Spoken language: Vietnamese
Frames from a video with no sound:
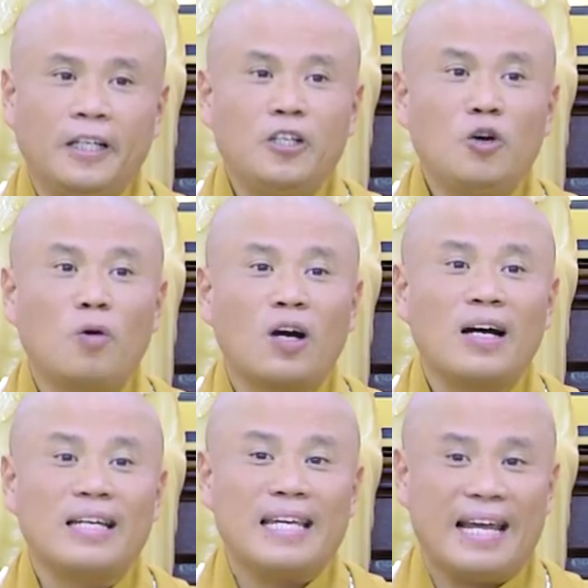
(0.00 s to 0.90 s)
Hít vô một
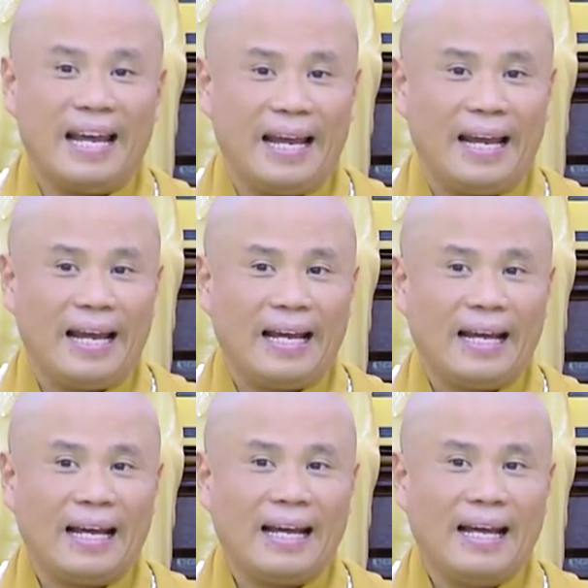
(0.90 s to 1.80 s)
hơi nhẹ,
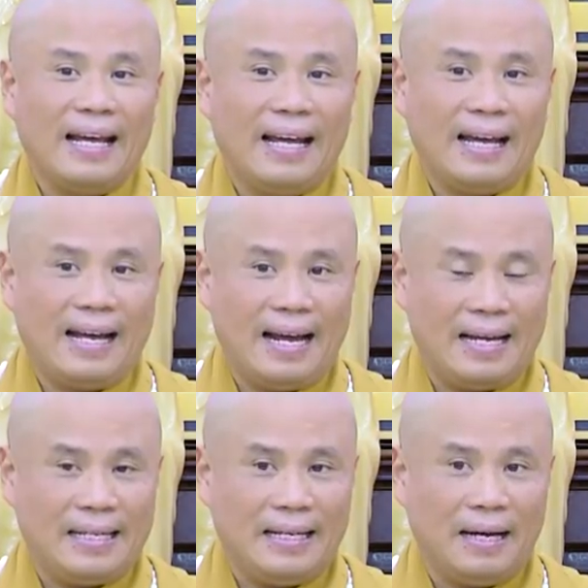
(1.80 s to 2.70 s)

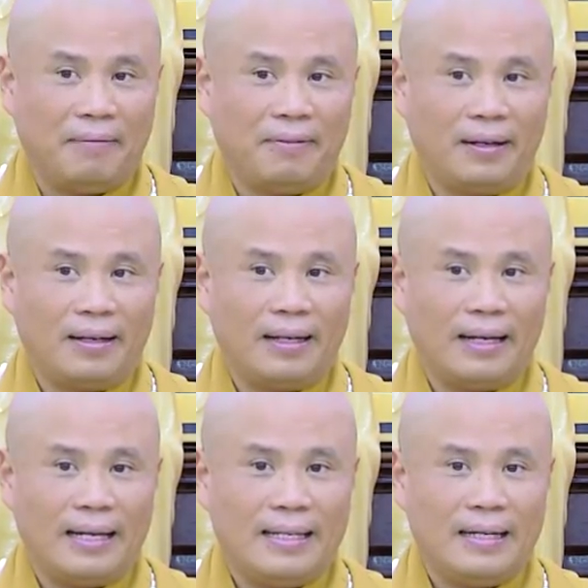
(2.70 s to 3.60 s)
A Di Đà Phật,
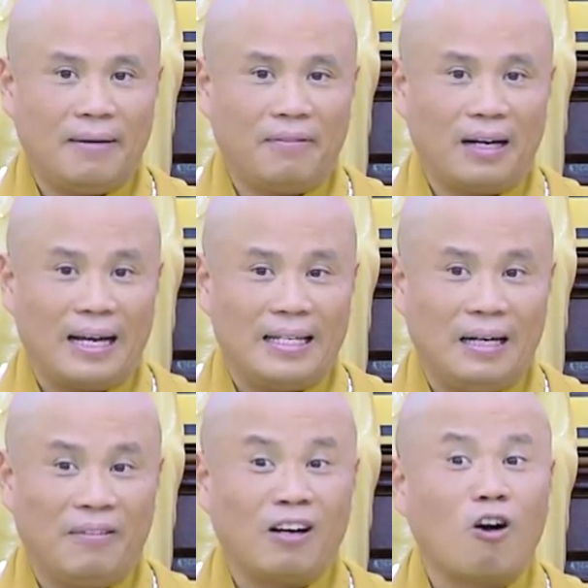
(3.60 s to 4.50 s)
A Di Đà Phật, A Di
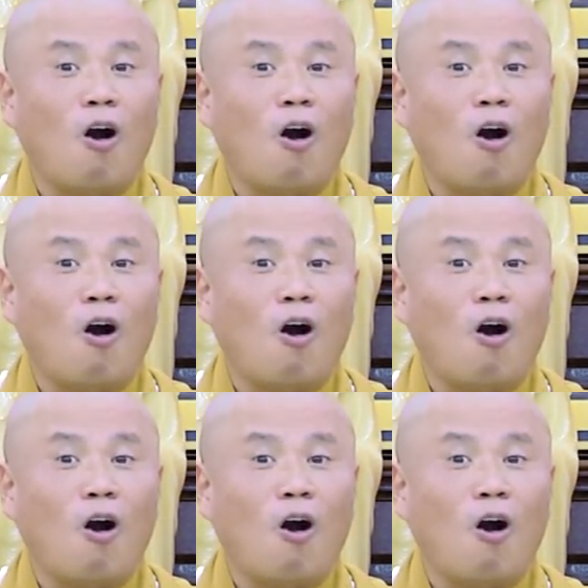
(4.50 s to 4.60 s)
Đà Phật.